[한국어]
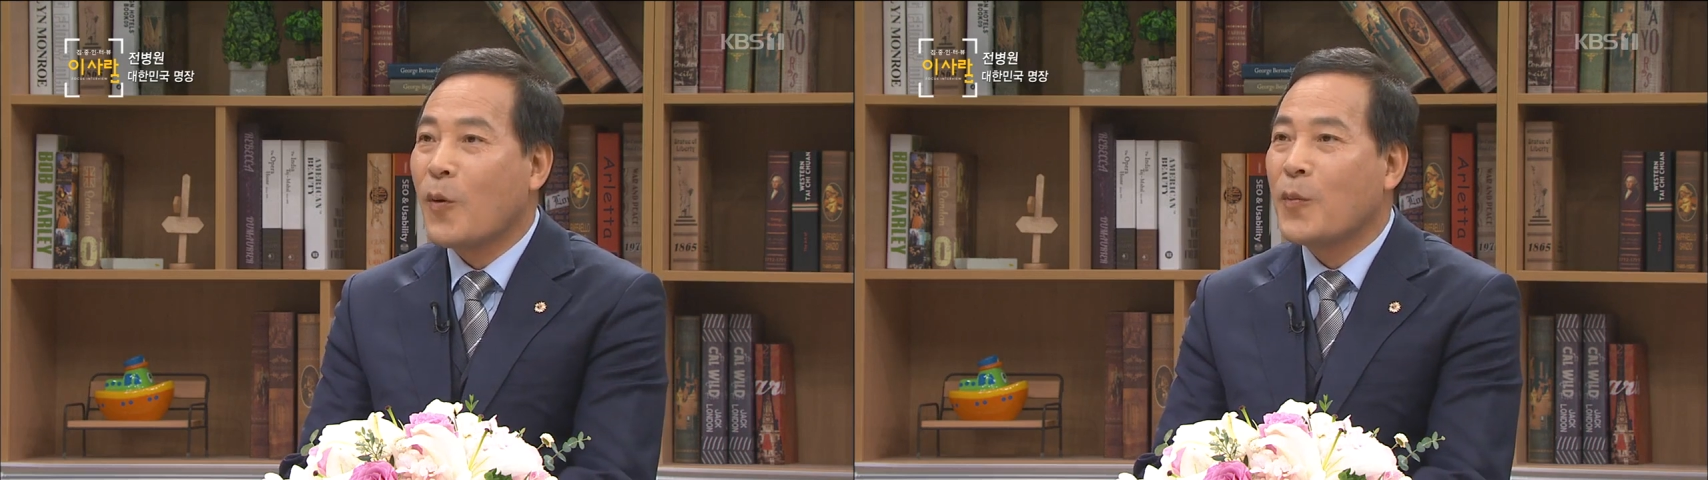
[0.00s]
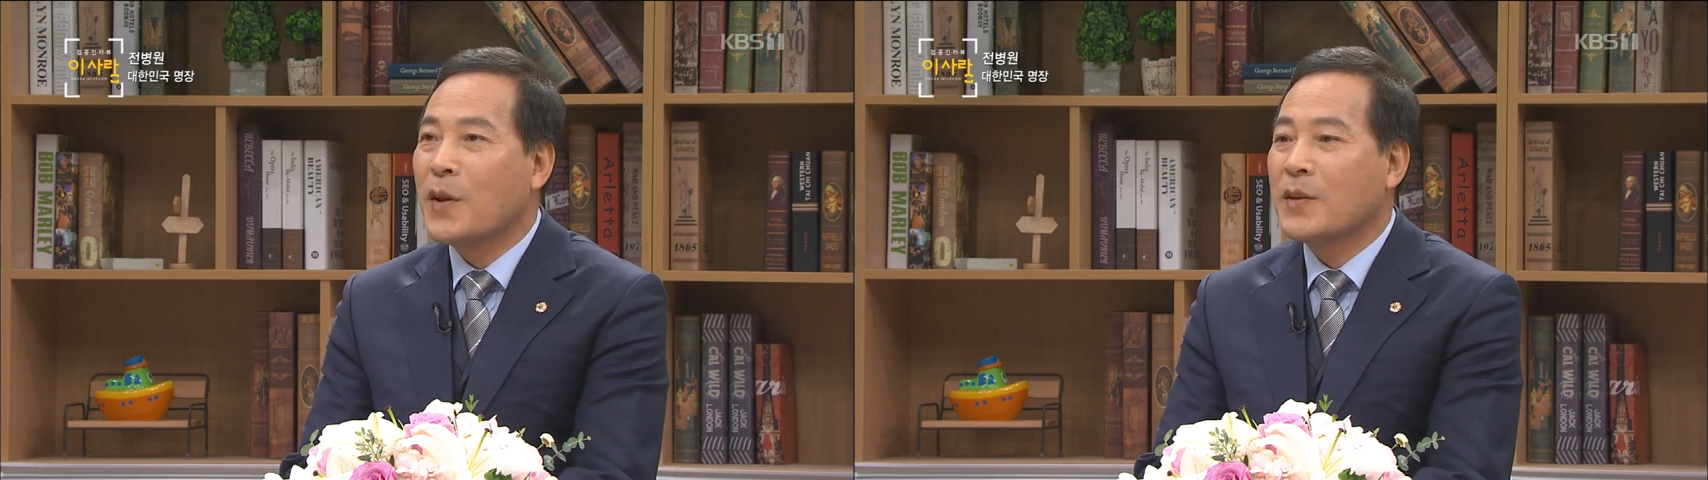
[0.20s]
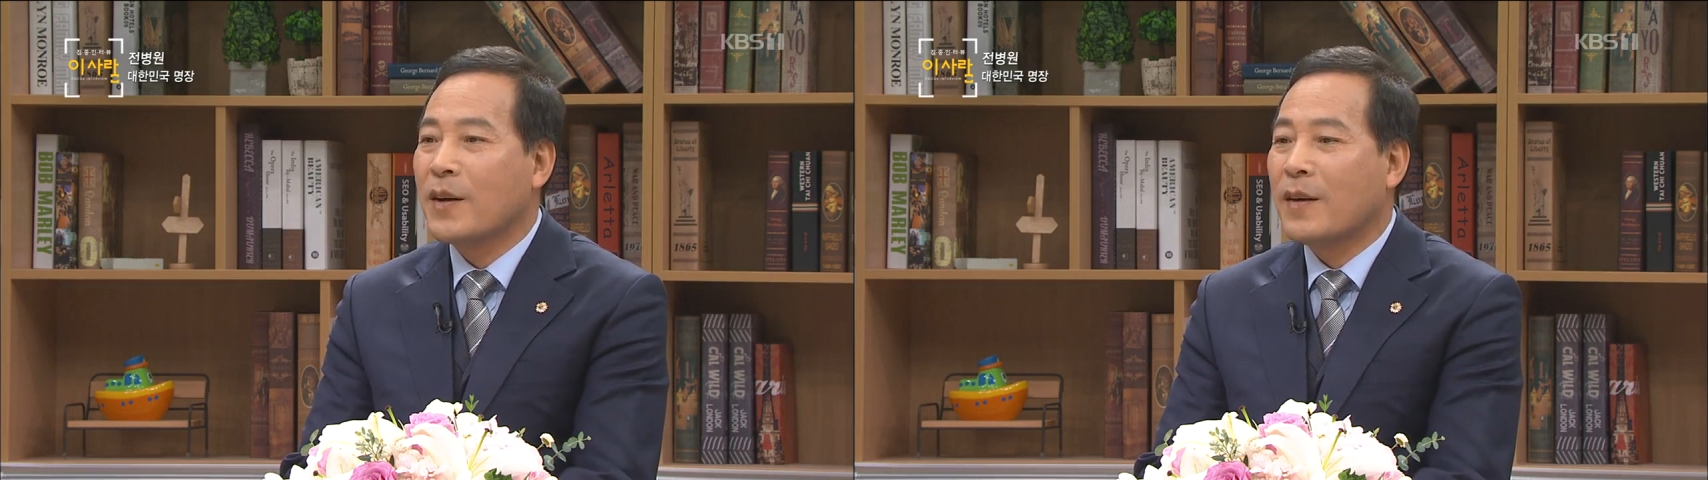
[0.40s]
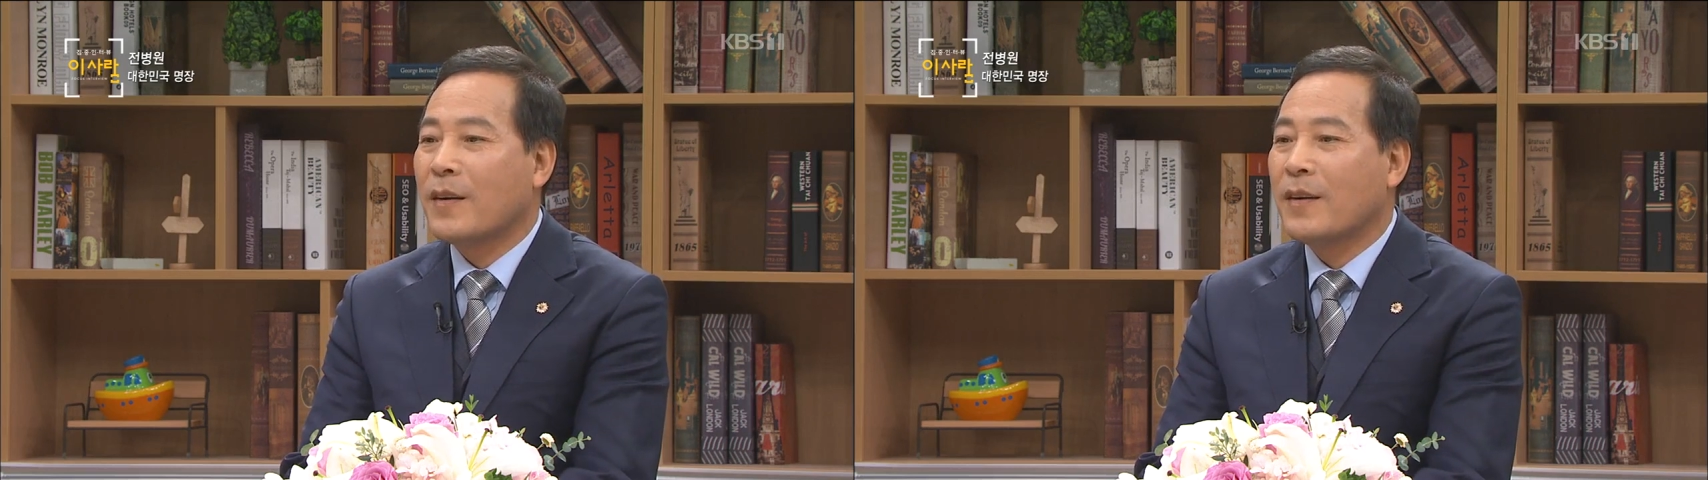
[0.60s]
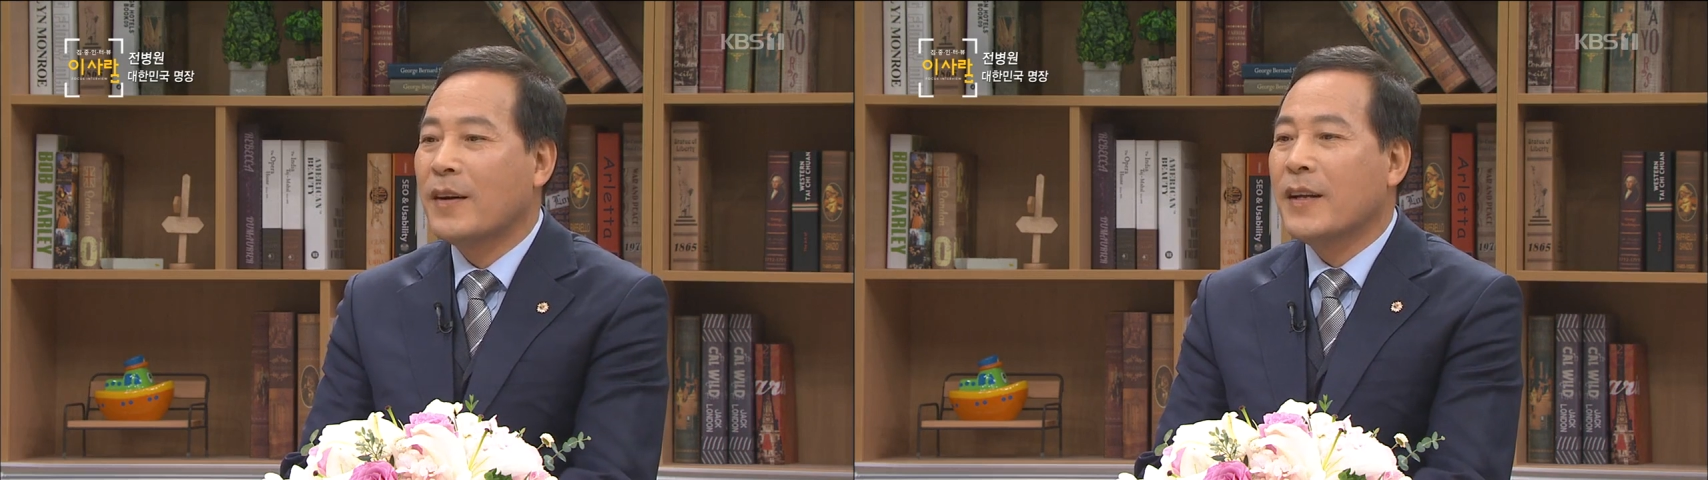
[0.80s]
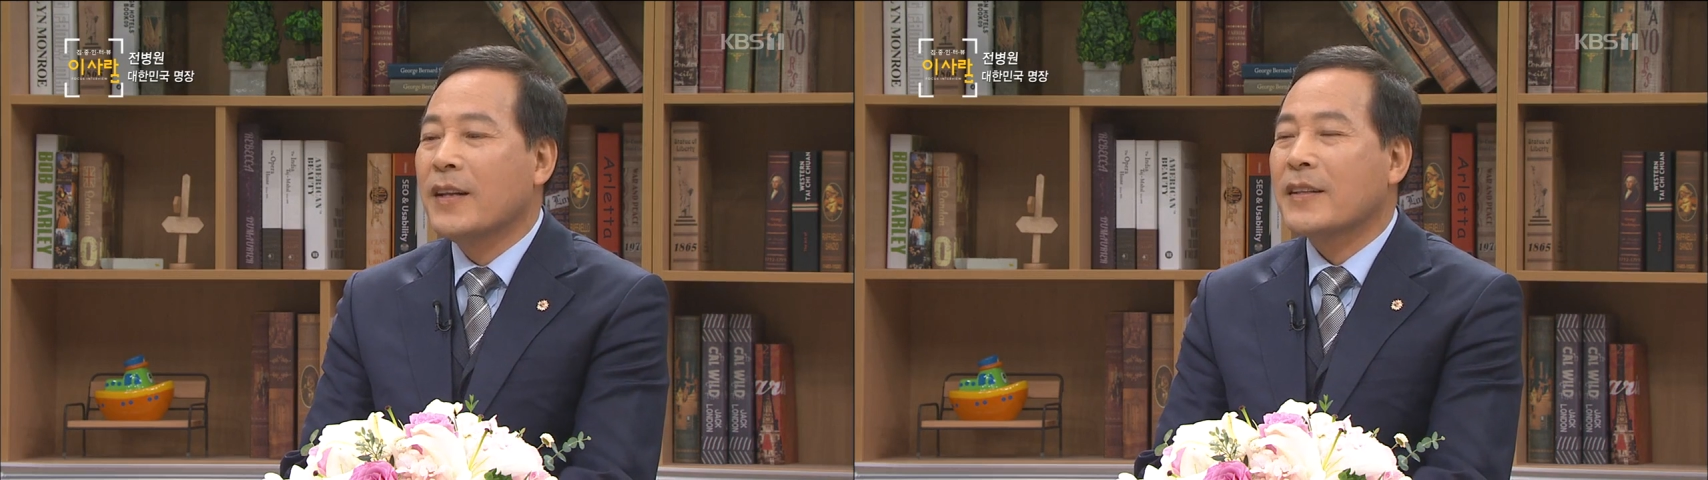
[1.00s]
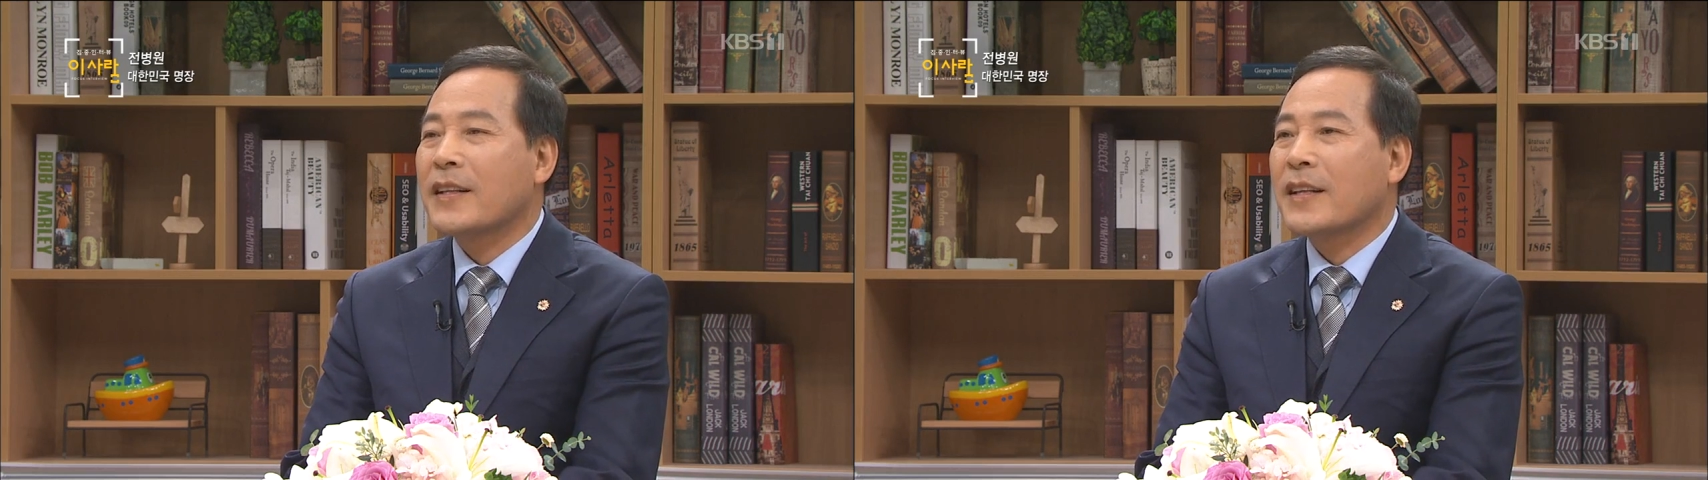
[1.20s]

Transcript: 보면서 네.